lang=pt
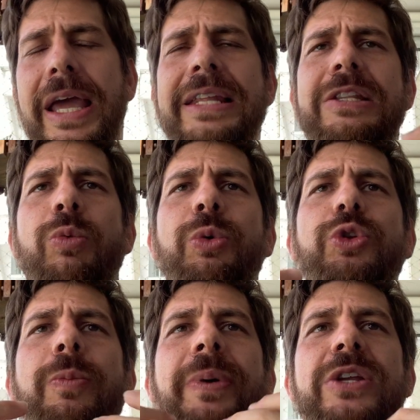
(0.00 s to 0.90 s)
Eles estão
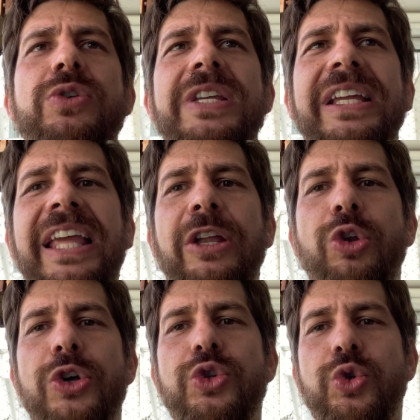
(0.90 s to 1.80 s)
muito presos a quem
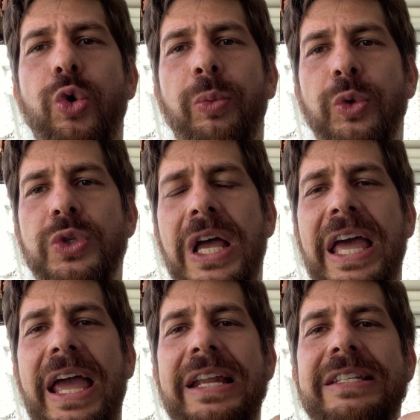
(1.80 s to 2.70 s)
nós somos.
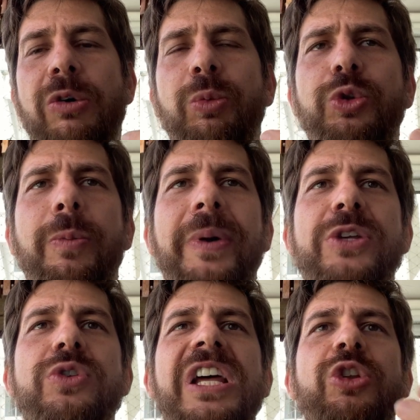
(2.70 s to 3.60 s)
Eles estão muito
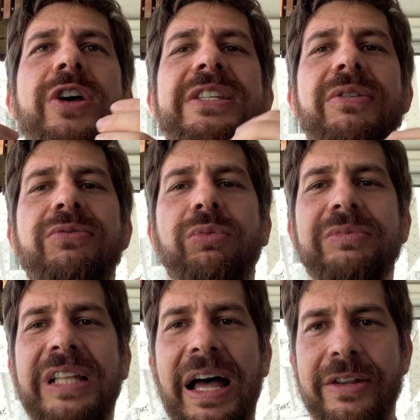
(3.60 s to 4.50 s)
presos à nossa
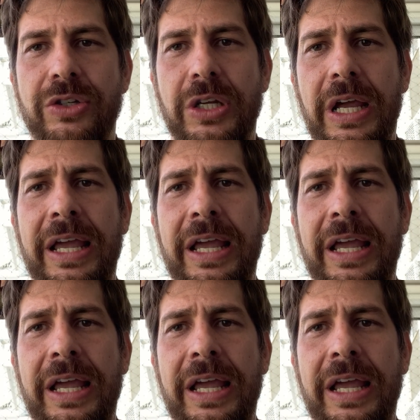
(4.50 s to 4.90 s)
vontade.